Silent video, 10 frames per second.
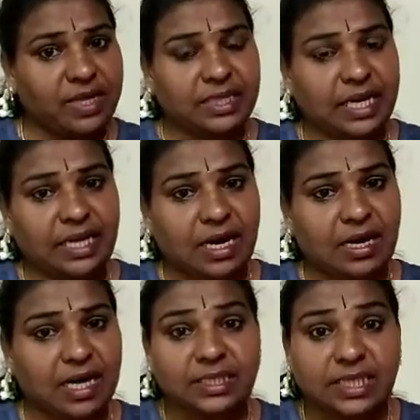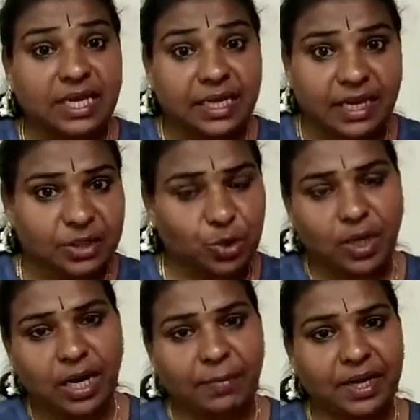வருது இல்லையா அதுதான்
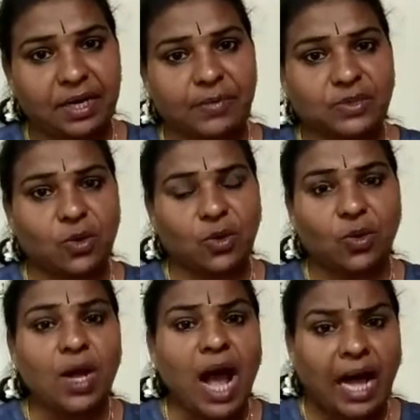இறைத்துகள் அப்படின்னு நம்ம சொல்றோம்